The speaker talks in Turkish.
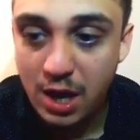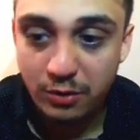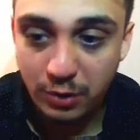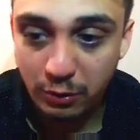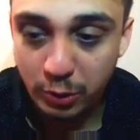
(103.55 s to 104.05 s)

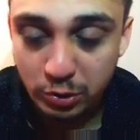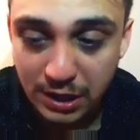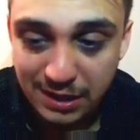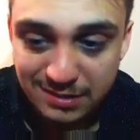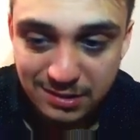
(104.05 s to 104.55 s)

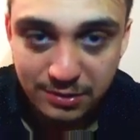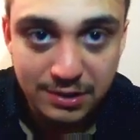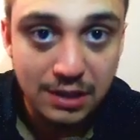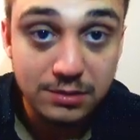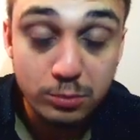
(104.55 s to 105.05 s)
Favo'yunda
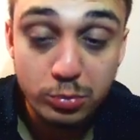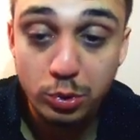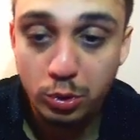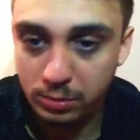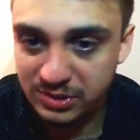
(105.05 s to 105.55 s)
sıfırdan
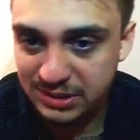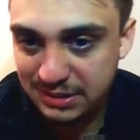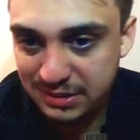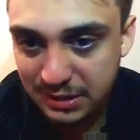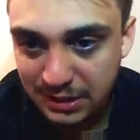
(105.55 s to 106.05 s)
büyük olmasını
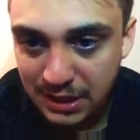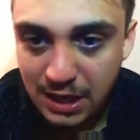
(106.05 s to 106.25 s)
istedik.